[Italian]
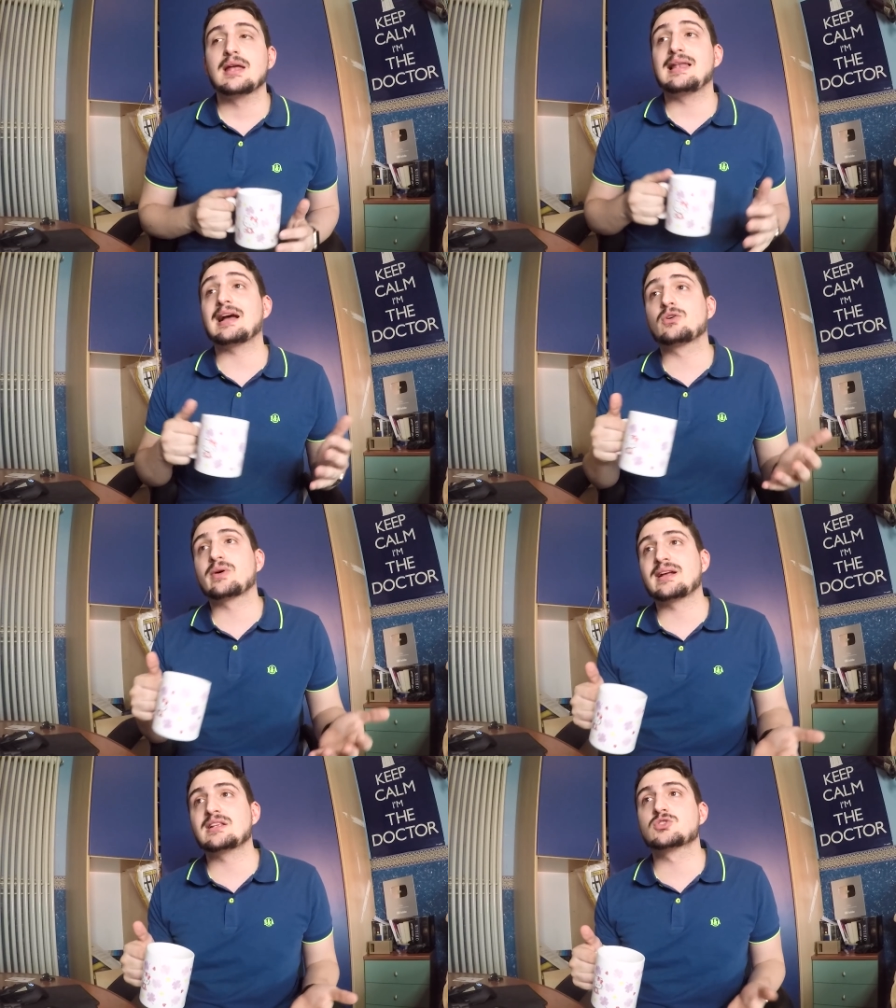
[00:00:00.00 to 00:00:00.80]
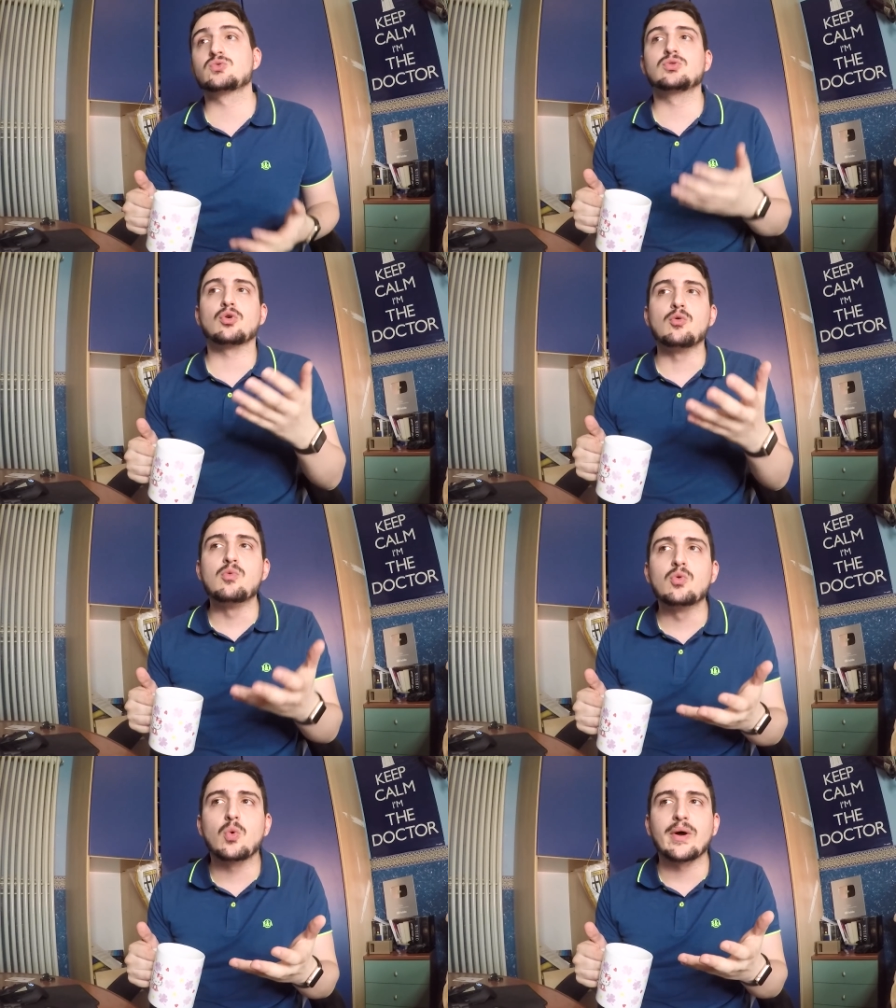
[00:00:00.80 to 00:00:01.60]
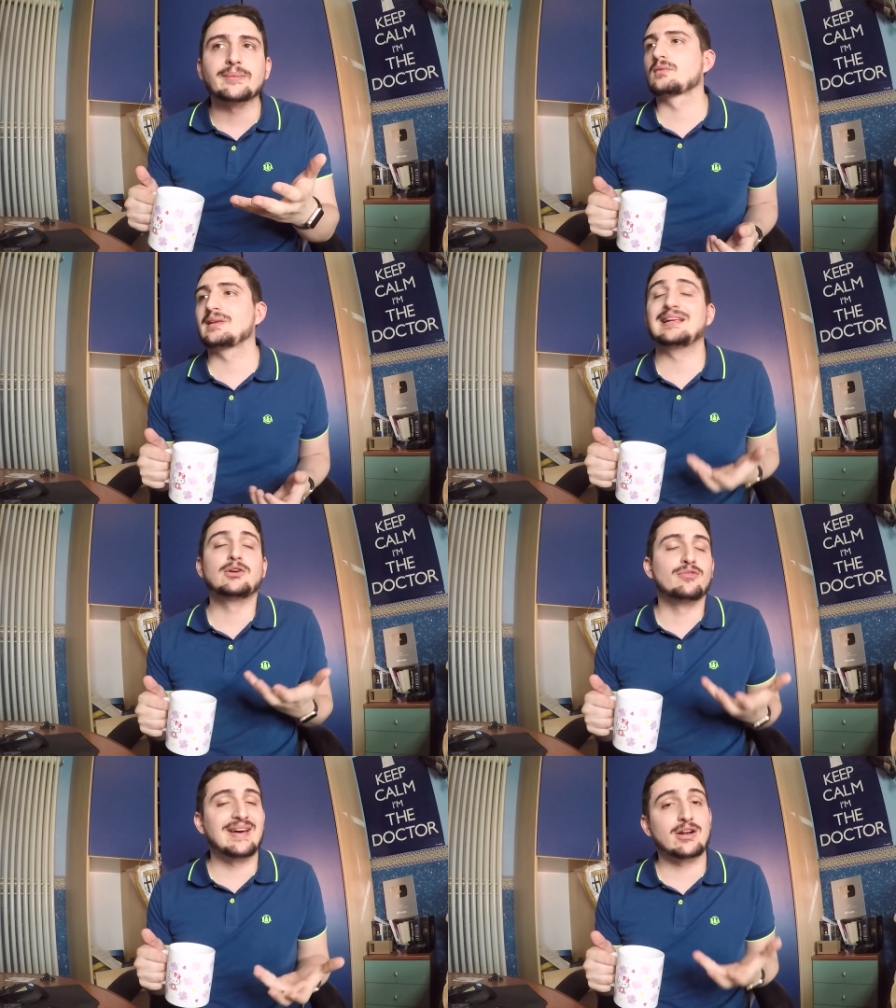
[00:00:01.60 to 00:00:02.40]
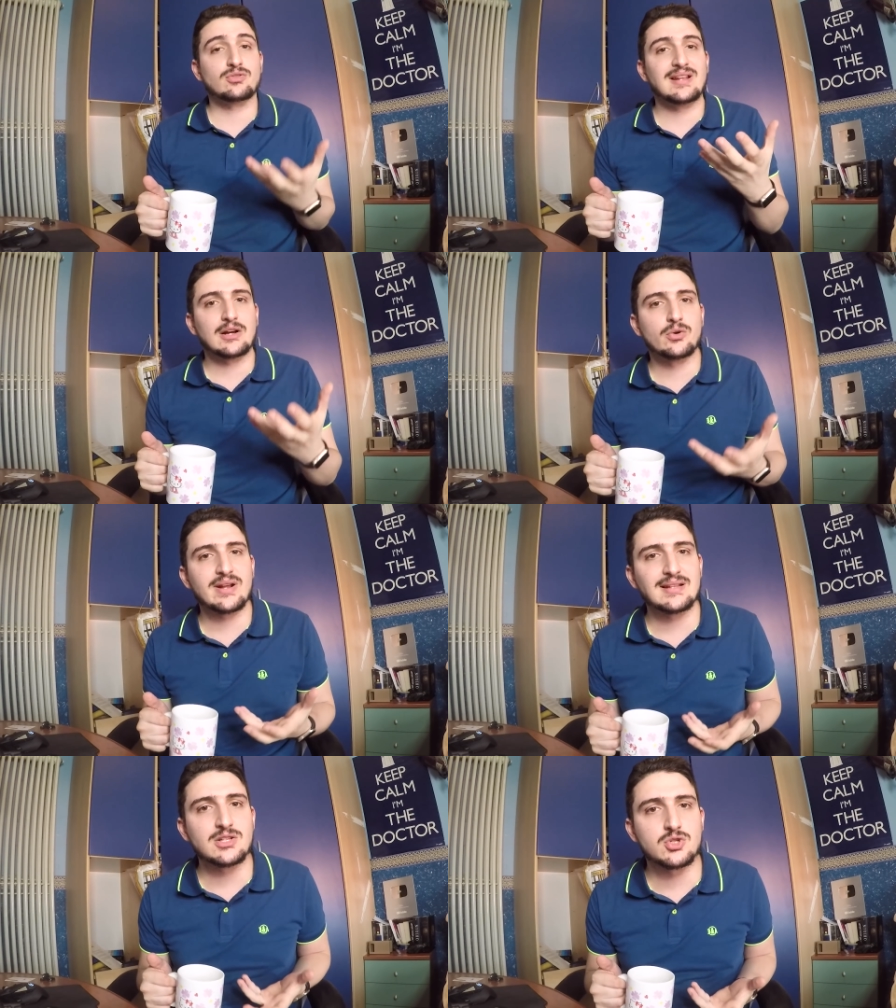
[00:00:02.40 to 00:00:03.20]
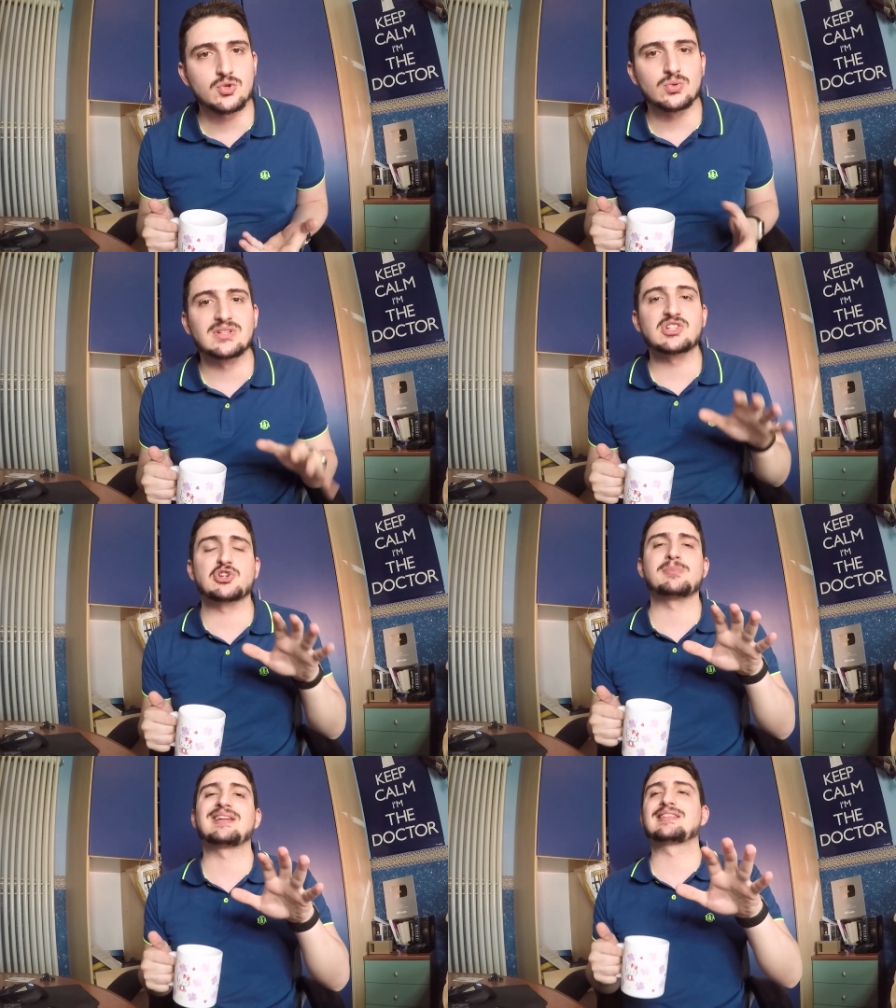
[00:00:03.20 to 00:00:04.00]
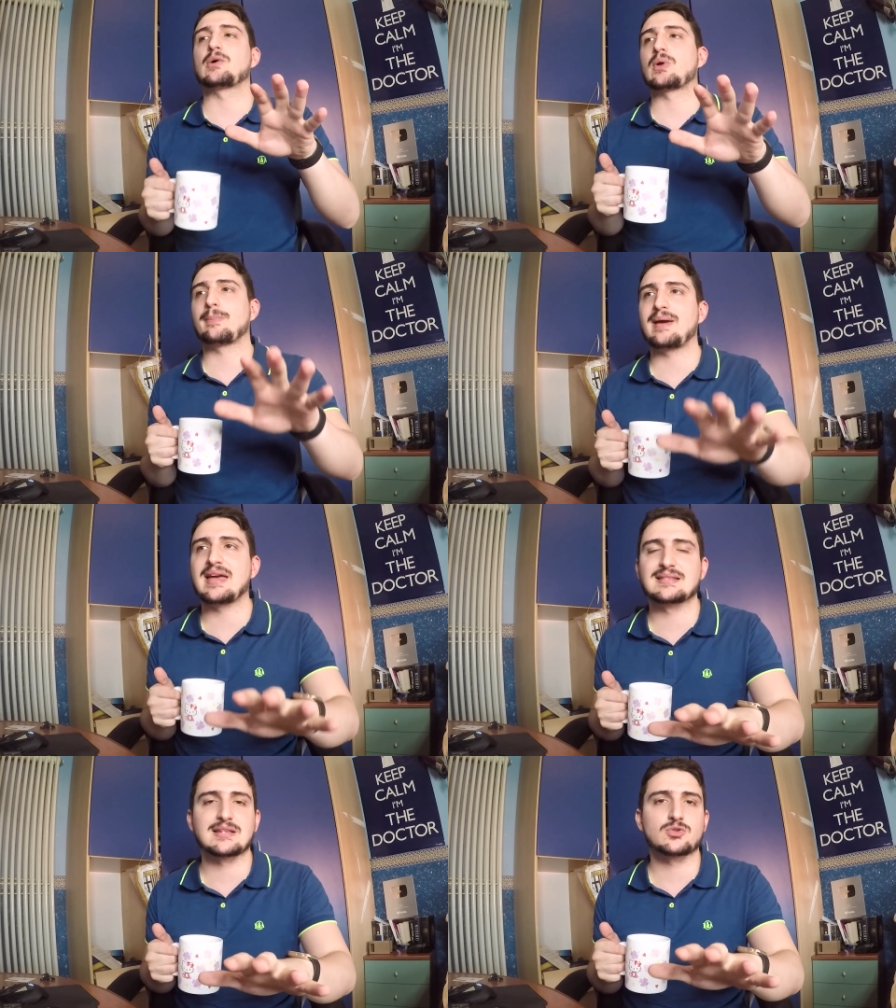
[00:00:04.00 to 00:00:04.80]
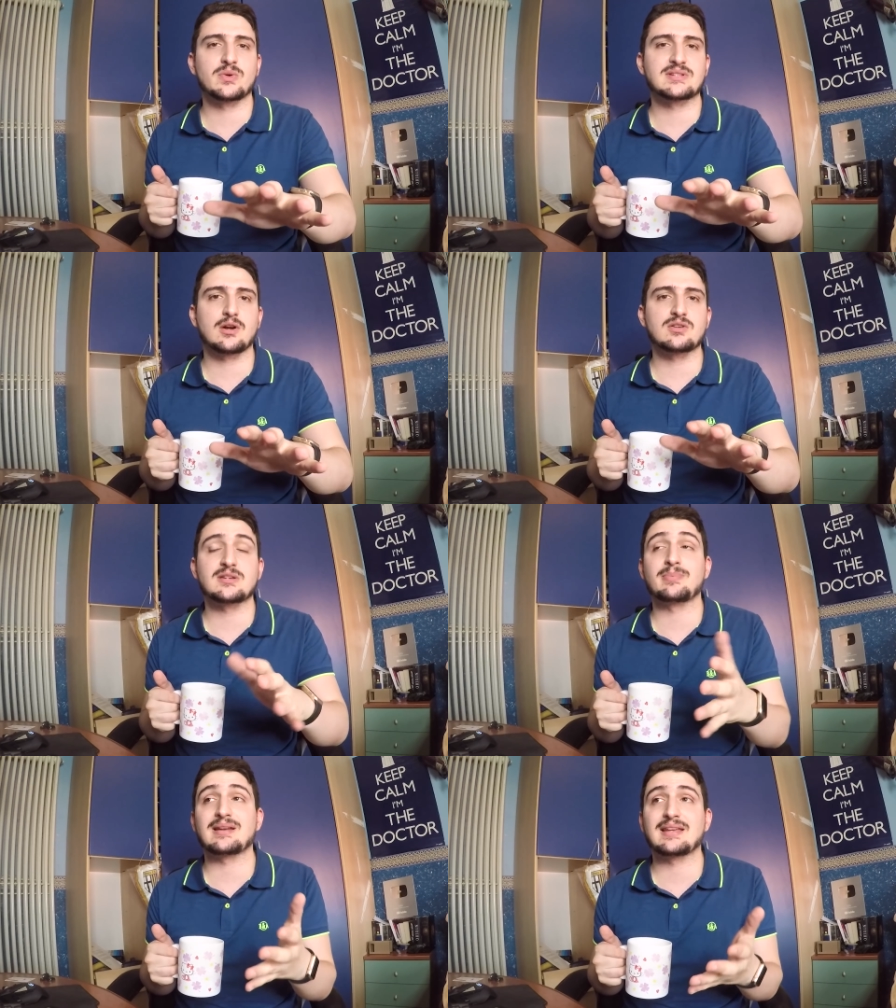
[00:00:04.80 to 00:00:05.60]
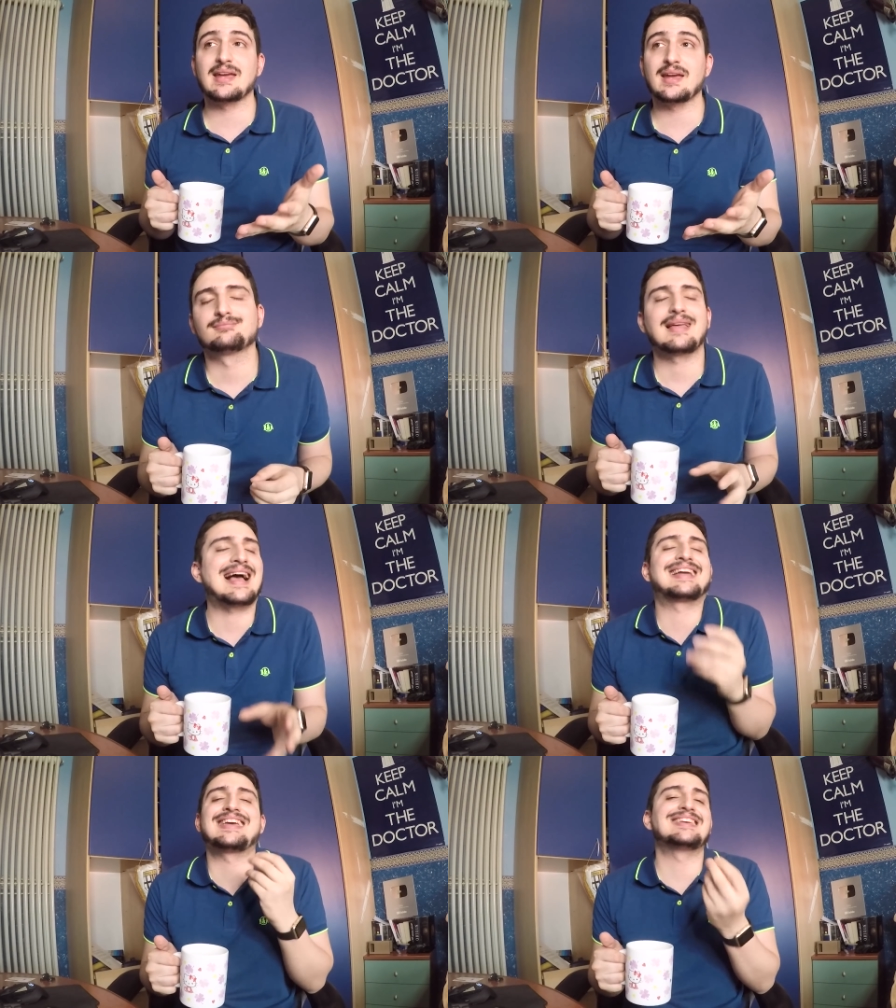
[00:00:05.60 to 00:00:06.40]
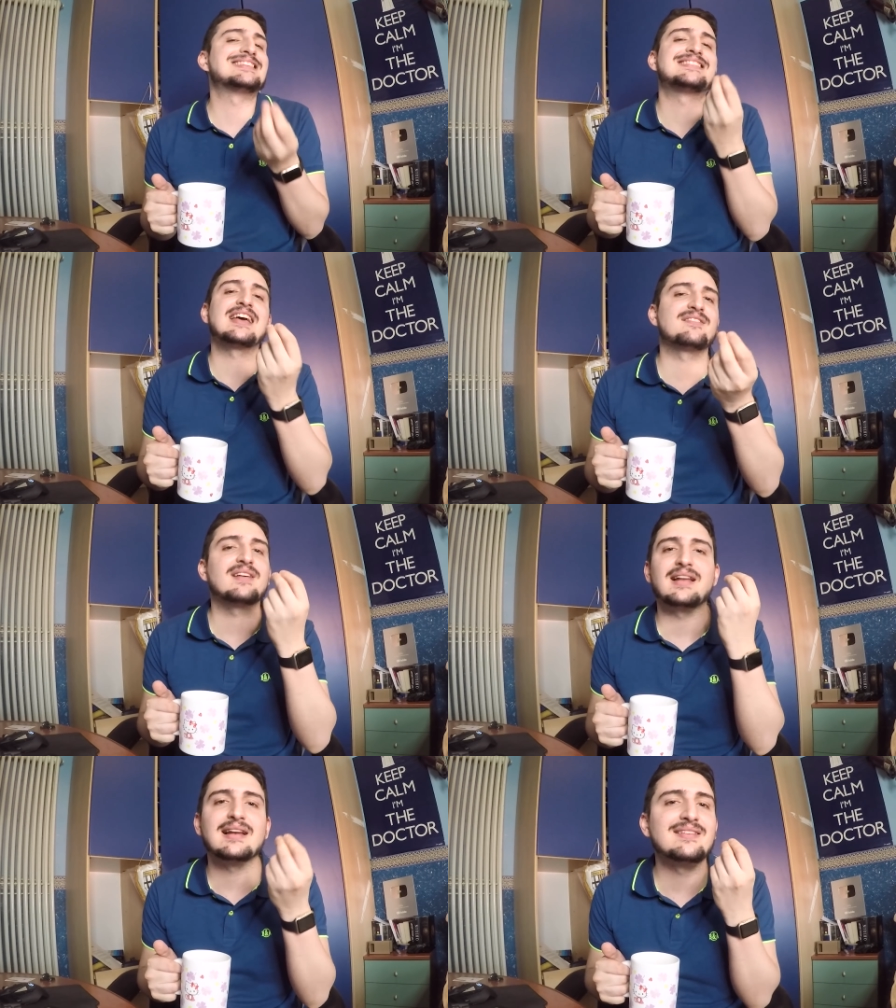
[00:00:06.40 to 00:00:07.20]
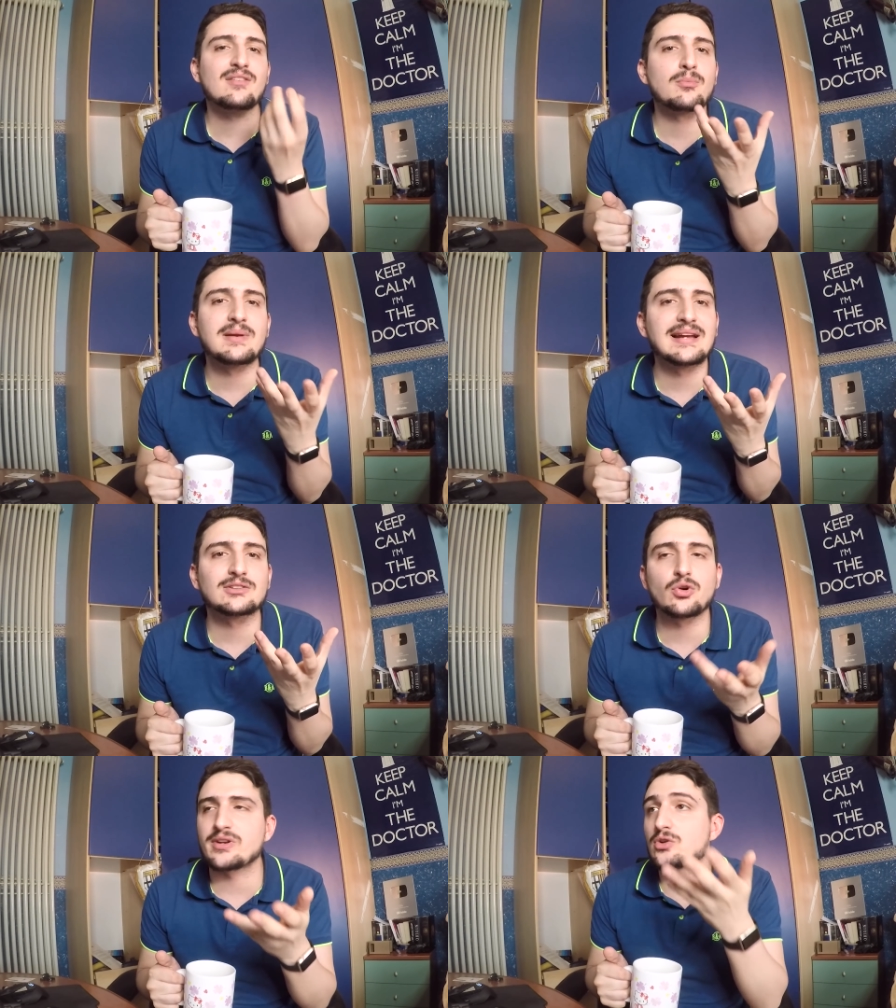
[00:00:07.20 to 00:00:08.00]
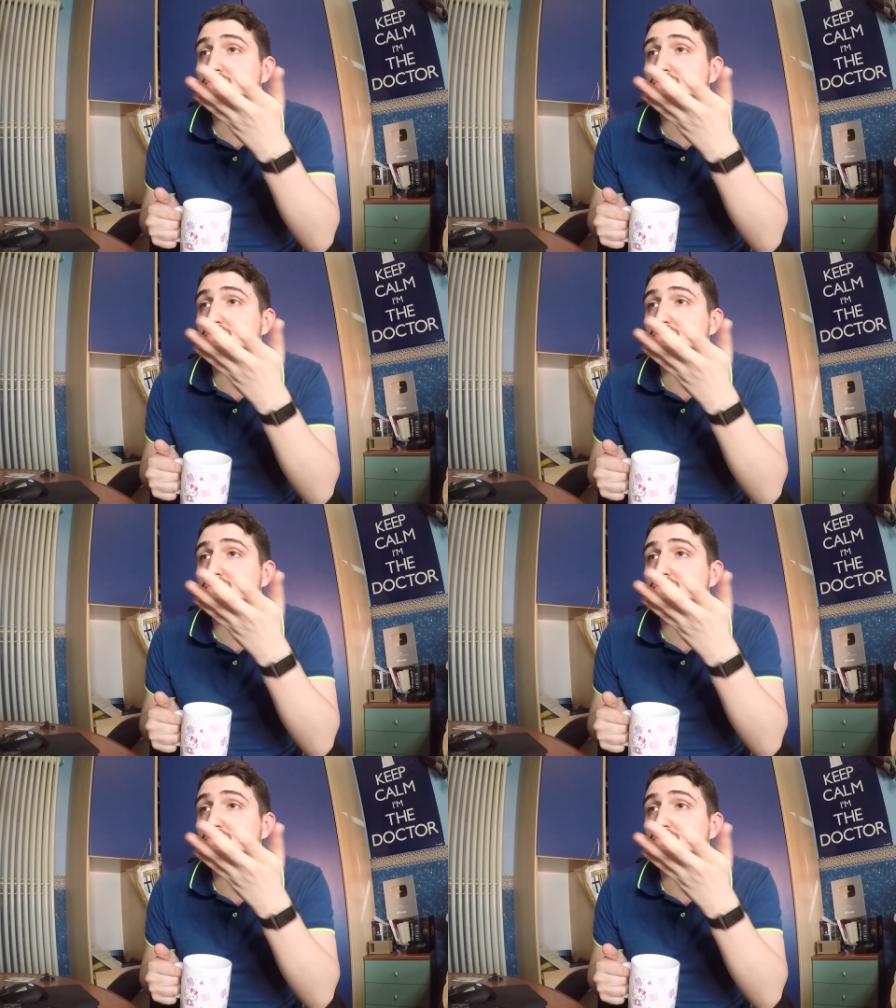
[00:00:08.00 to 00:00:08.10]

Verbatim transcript: la Corea del Sud o comunque il governo della Corea del Sud ci metta una pezza su questa cosa perché a che gli serve la leva obbligatoria,